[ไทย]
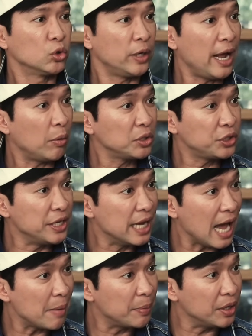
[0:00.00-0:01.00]
โอ้แสดงว่า สี่
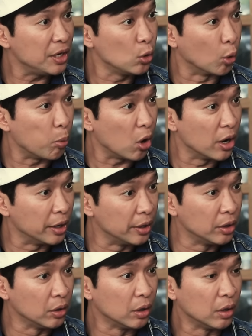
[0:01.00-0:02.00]
ห้าปีนี้หลวงพ่อเงิน
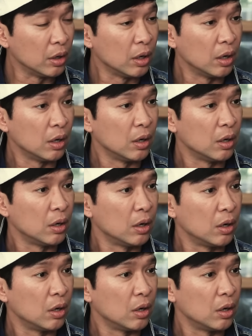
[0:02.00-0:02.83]
สี่ห้าปีมา